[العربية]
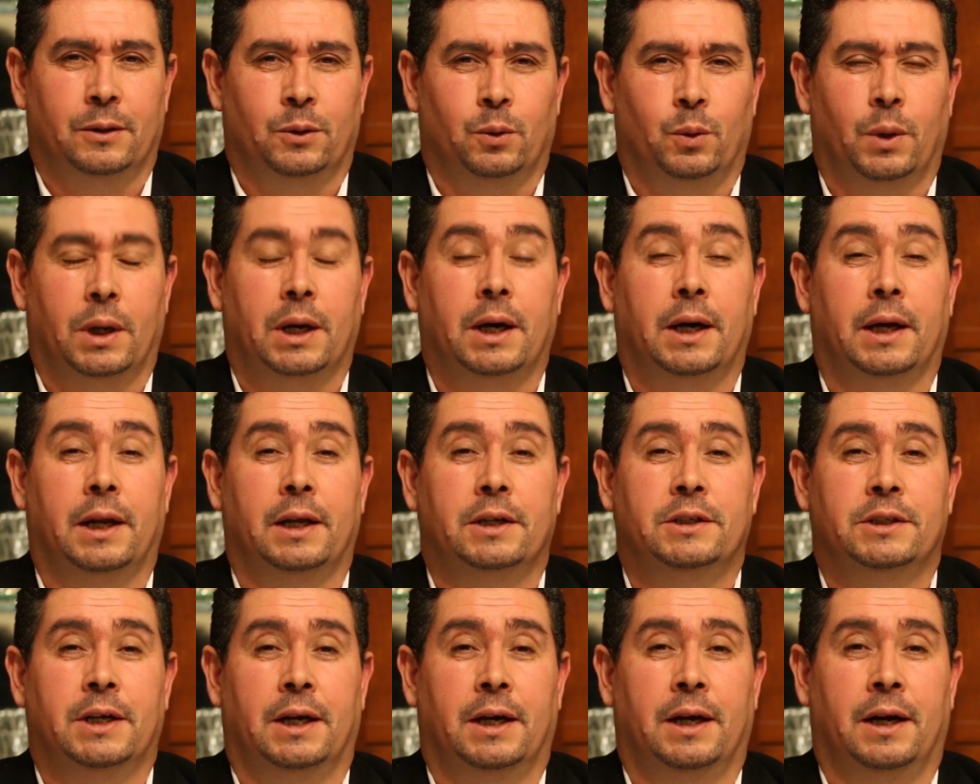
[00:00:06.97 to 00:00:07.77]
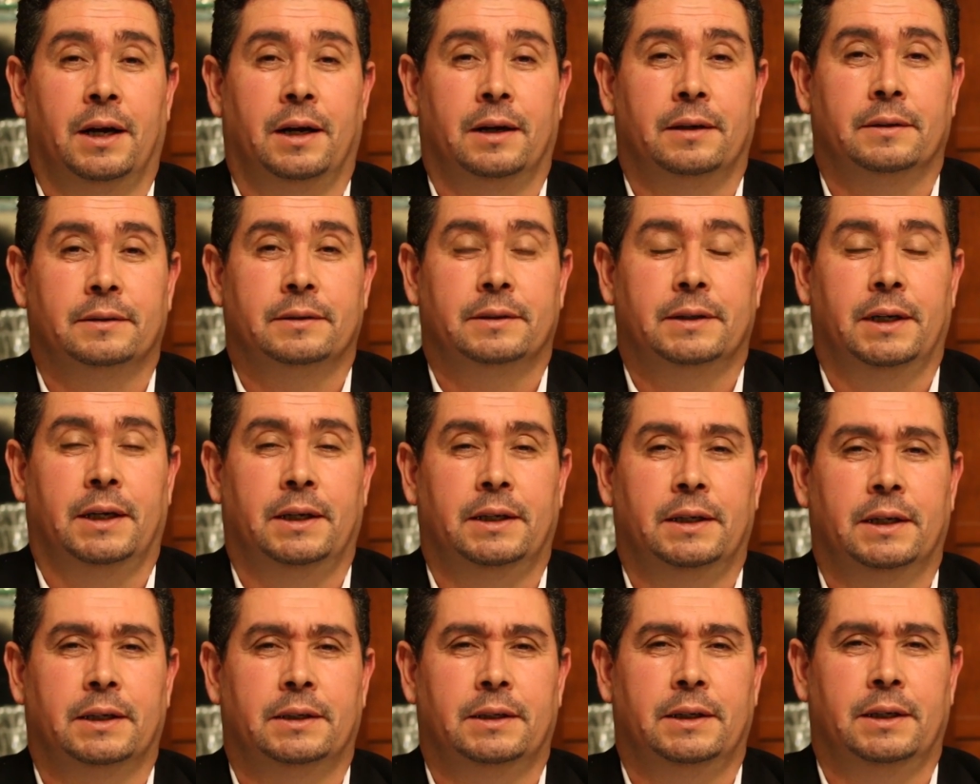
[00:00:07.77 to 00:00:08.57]
وخارجها
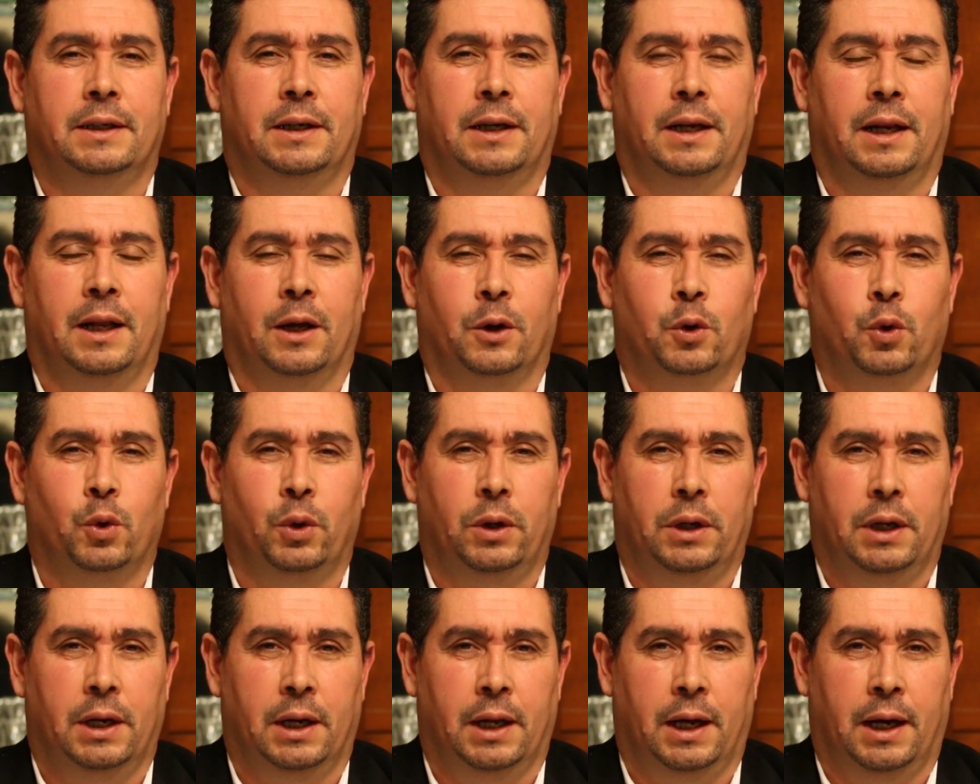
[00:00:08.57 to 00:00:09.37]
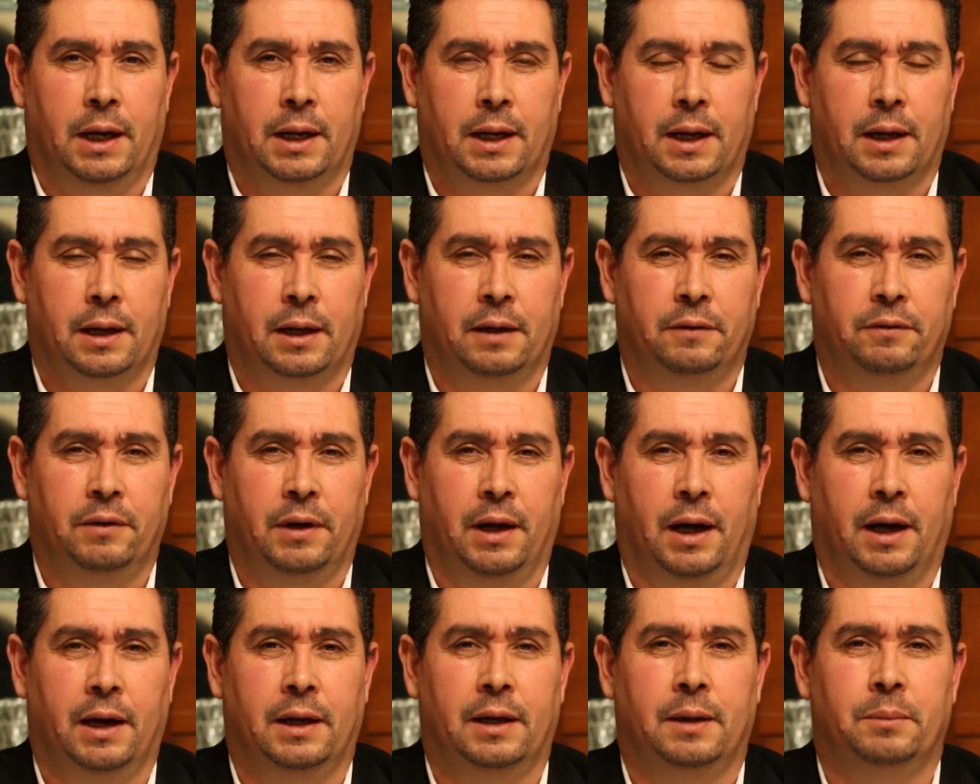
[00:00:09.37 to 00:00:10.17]
تحياتي إلى كل الأحرار في
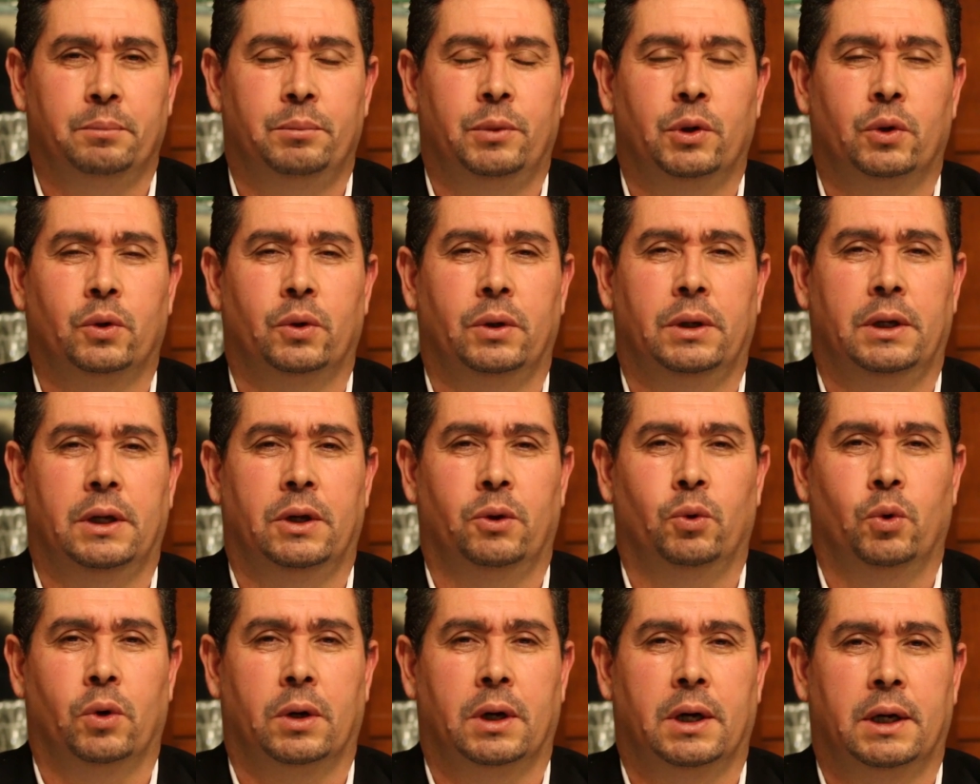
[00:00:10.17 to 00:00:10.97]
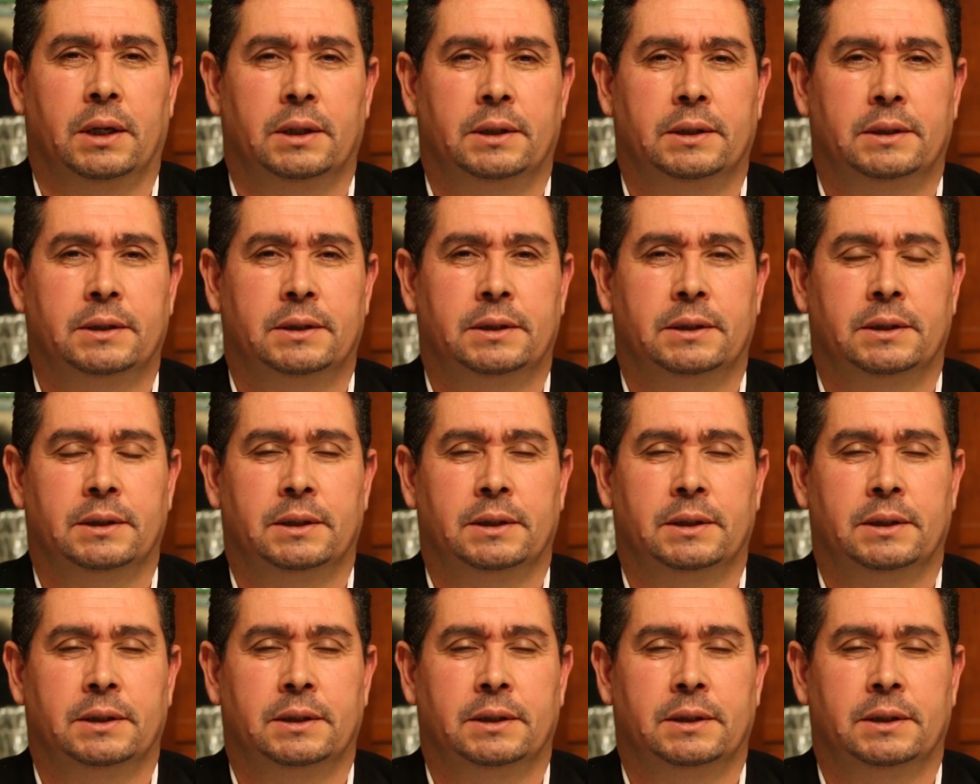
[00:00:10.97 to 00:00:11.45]
العالم بكل اللغات